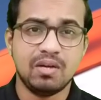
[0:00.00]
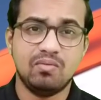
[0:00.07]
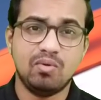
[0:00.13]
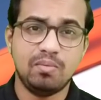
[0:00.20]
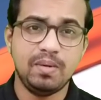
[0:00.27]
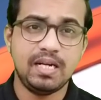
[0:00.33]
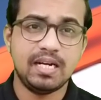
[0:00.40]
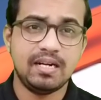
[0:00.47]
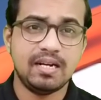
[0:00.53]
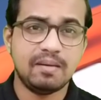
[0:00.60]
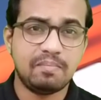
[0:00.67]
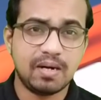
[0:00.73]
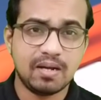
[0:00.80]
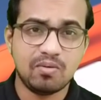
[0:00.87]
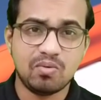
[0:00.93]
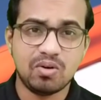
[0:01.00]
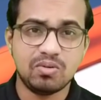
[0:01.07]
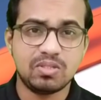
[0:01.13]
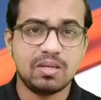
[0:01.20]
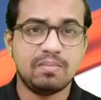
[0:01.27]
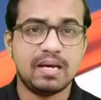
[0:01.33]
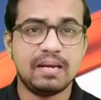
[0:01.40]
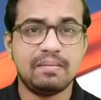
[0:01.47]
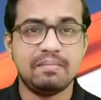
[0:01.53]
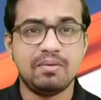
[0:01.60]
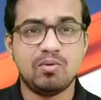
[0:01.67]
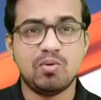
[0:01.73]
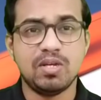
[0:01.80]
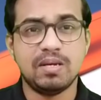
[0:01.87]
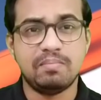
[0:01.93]
वो भी ठंडा पड़ा हुआ है उसके बारे में
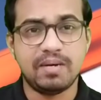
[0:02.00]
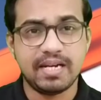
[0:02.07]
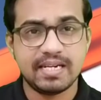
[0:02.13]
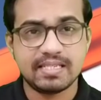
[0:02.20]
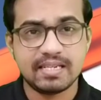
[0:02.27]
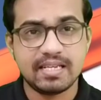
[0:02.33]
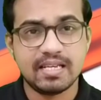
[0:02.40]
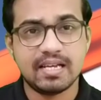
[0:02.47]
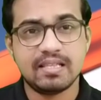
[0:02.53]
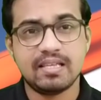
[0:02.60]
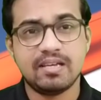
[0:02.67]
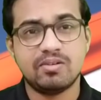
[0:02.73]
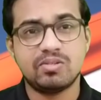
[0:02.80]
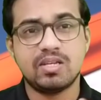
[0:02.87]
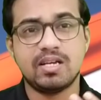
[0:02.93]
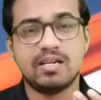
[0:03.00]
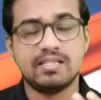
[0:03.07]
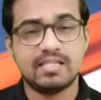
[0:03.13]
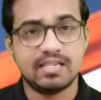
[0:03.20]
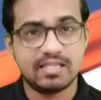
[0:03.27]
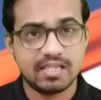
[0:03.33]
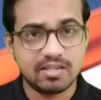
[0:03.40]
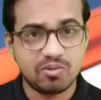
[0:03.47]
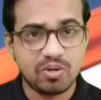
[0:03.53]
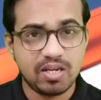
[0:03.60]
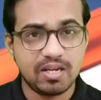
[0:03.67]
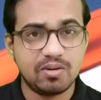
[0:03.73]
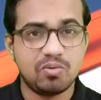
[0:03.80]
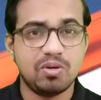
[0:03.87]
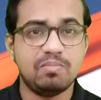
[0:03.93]
भी कोई अपडेट्स नहीं आती हैं उसके कंस्ट्रक्शन को
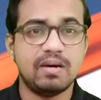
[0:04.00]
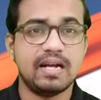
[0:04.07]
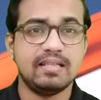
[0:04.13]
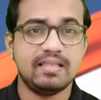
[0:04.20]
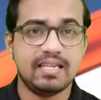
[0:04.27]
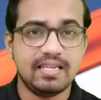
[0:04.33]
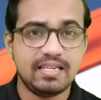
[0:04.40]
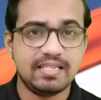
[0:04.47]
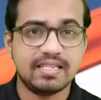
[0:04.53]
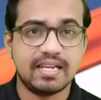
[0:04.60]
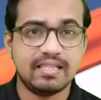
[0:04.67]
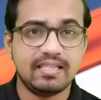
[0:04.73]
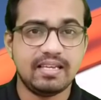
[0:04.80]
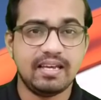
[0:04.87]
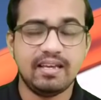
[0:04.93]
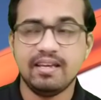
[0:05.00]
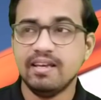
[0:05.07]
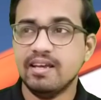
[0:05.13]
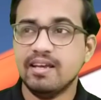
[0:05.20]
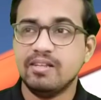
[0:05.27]
लेकर कोई बात नहीं की जाती जाती है